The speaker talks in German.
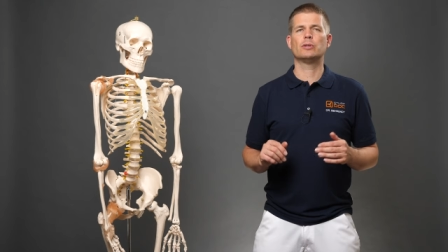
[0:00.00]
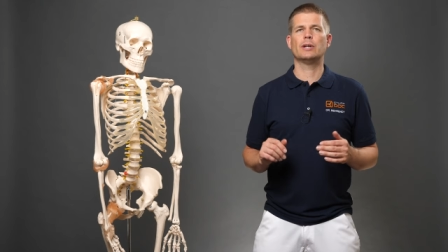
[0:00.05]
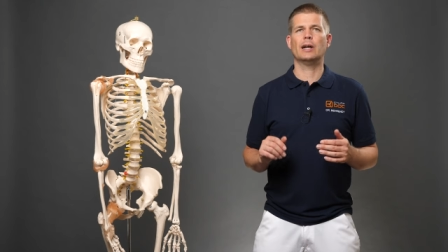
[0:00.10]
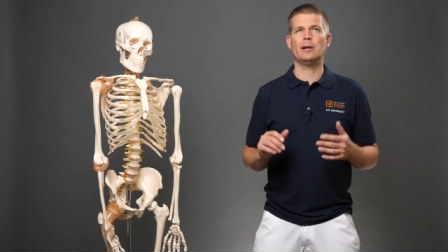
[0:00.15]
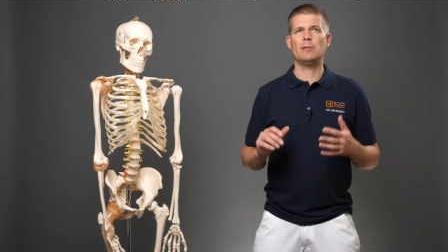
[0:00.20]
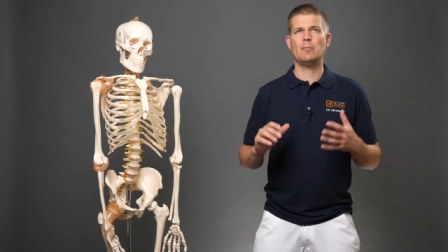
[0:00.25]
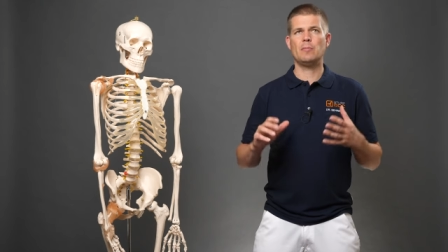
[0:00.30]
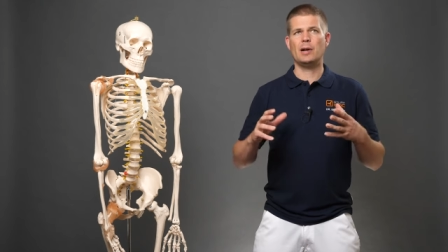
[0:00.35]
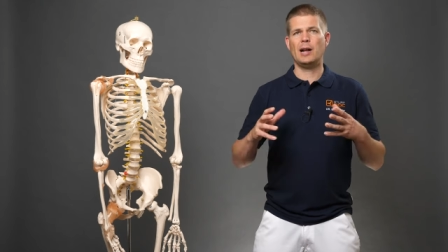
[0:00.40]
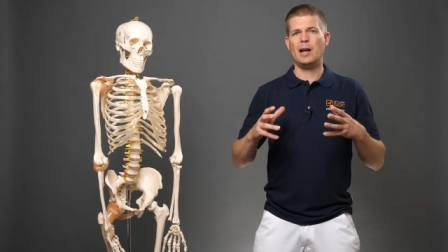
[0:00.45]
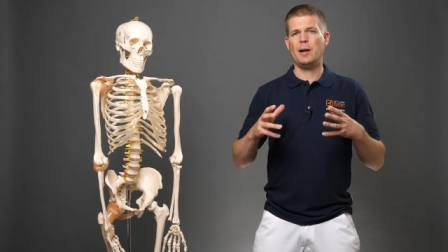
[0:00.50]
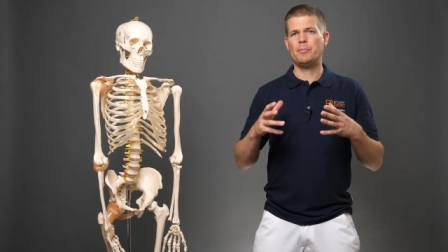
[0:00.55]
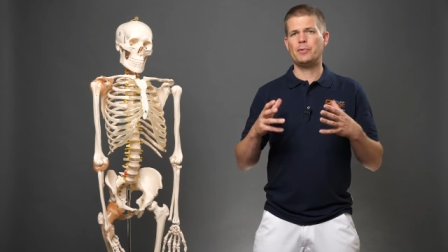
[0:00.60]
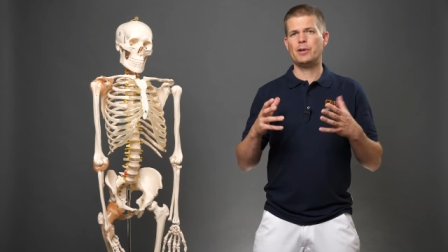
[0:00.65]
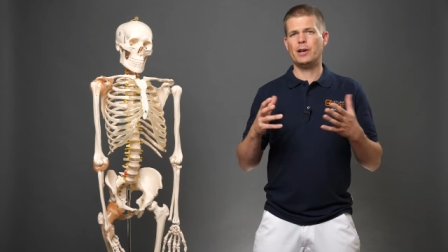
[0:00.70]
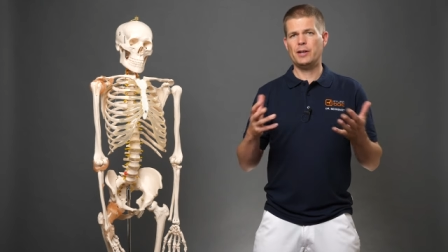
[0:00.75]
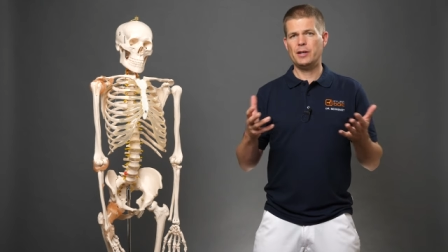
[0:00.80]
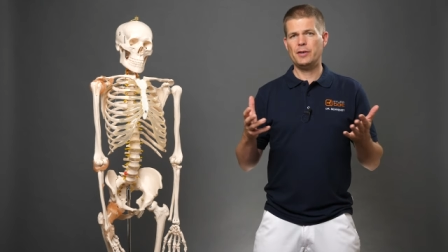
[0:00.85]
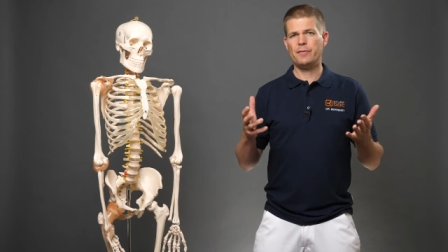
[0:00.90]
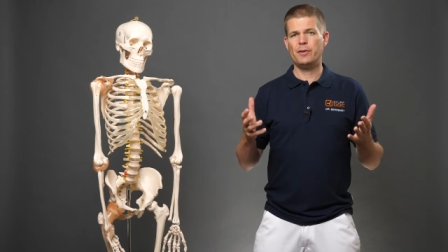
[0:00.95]
dann bleibt
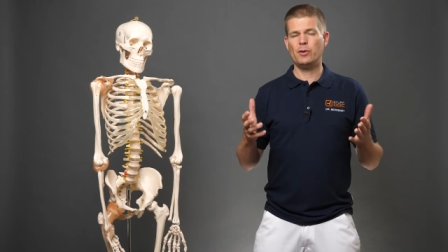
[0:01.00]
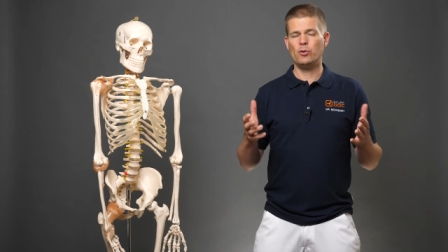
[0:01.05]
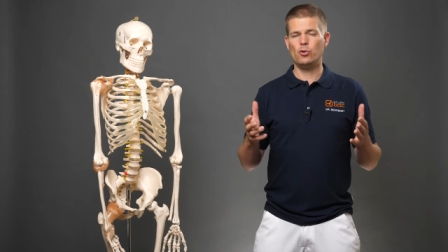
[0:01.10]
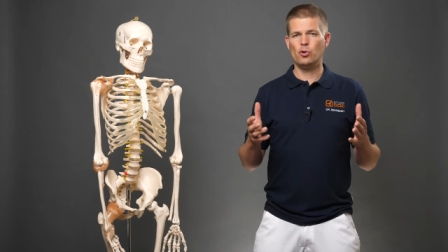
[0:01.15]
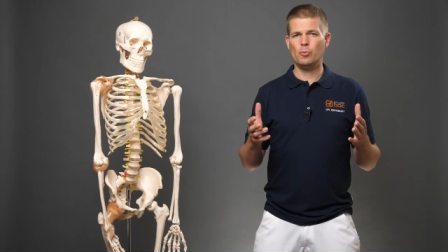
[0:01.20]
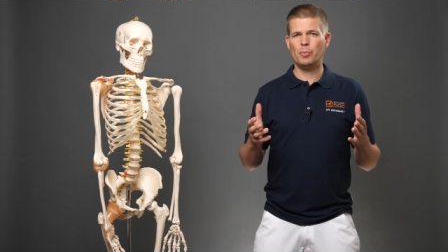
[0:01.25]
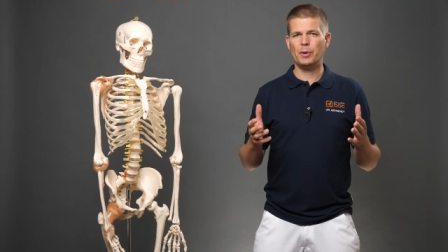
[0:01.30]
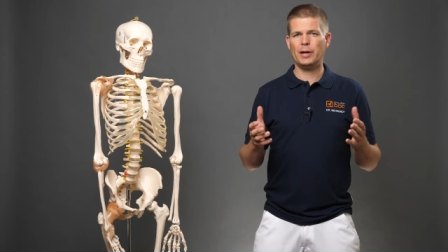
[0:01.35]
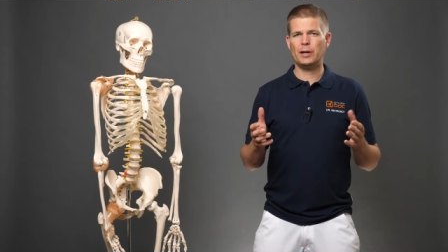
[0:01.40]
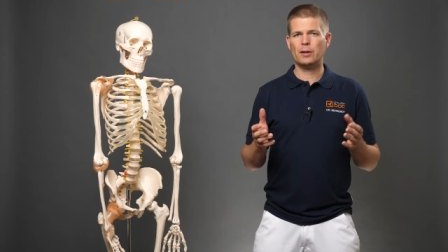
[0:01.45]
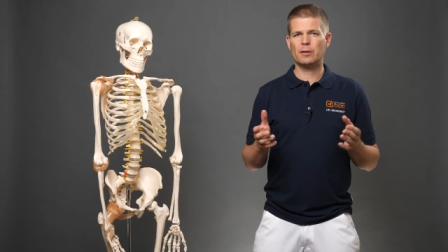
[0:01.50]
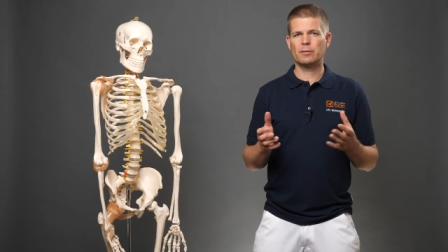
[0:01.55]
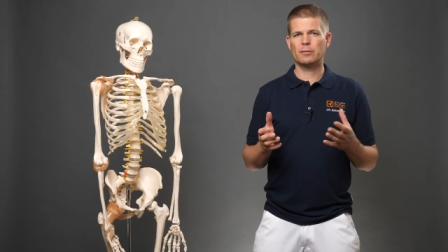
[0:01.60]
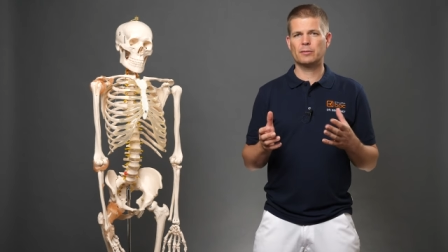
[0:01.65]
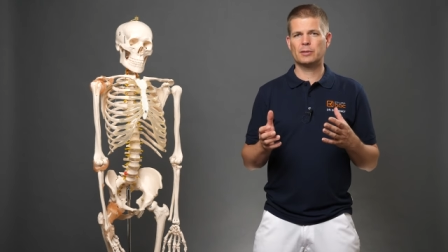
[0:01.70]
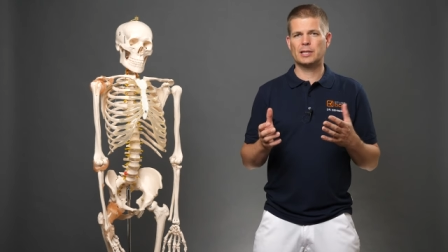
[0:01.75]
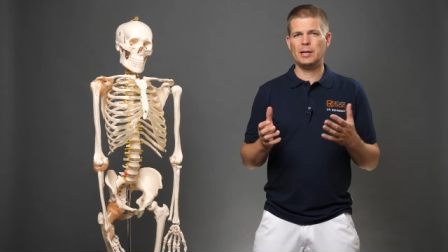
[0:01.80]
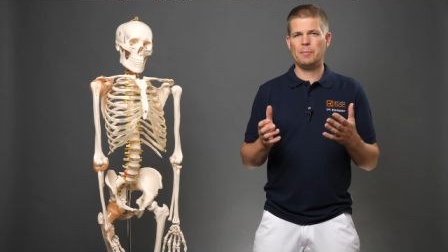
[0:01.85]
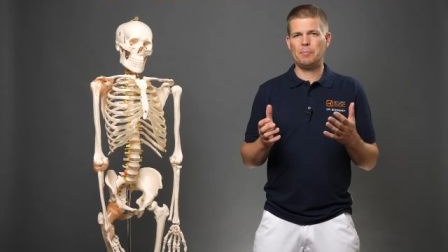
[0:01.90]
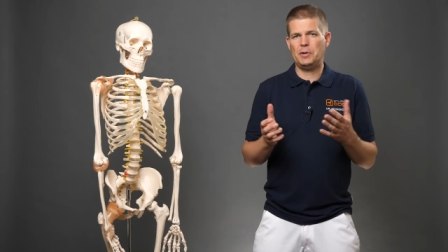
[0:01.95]
ja nicht viel übrig.
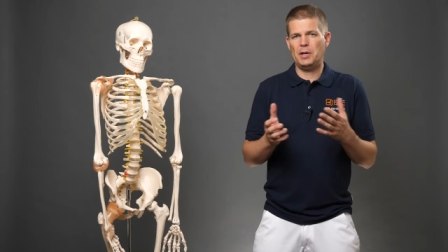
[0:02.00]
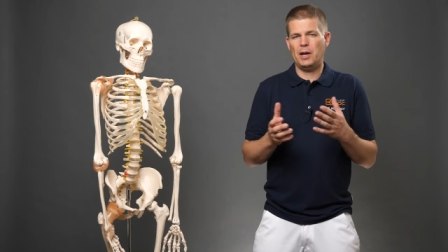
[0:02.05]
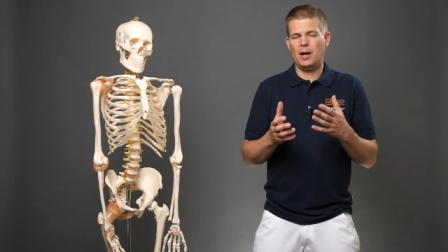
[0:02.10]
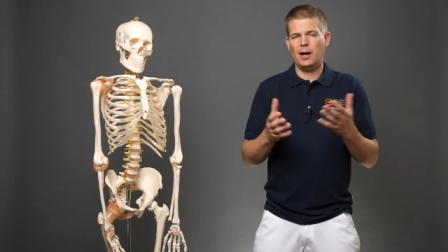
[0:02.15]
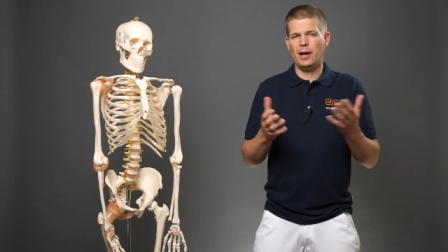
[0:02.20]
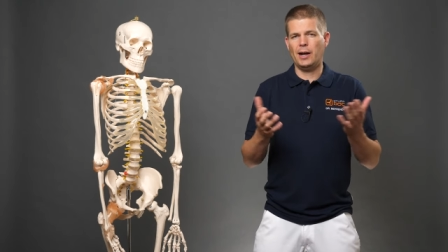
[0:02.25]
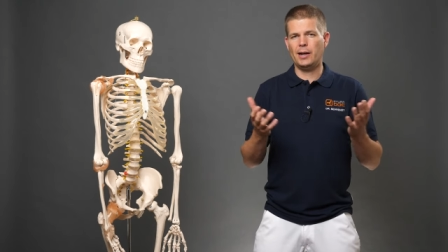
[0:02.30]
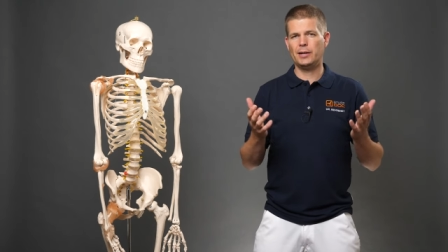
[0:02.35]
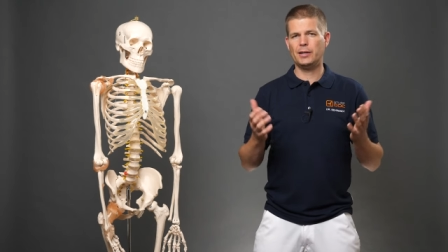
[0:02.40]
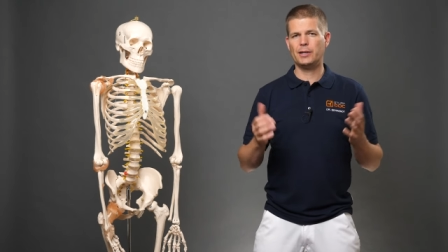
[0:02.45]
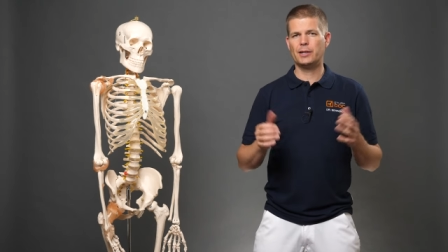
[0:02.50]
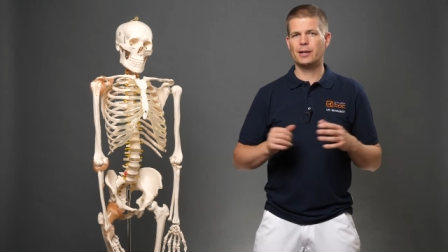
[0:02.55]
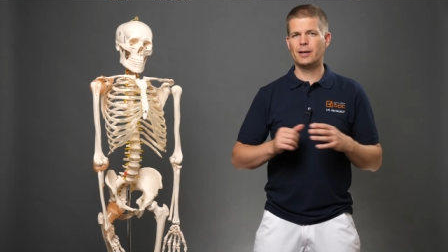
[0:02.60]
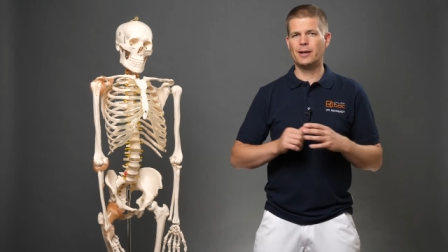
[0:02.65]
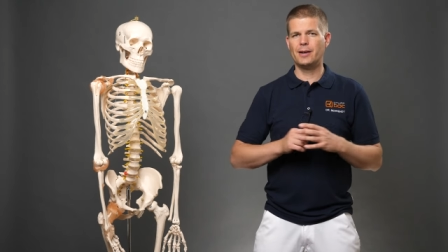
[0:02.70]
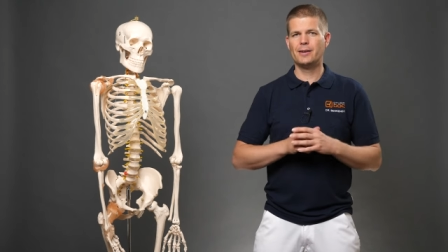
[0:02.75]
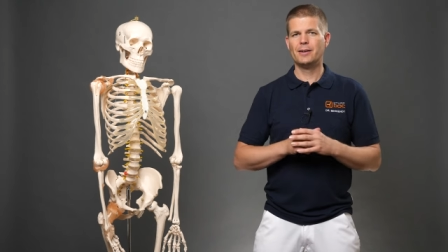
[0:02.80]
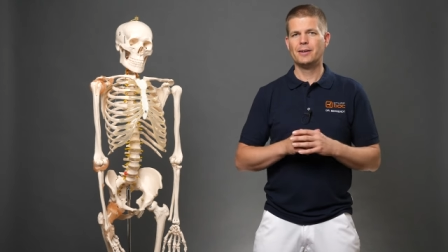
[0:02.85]
Es gibt ja eigentlich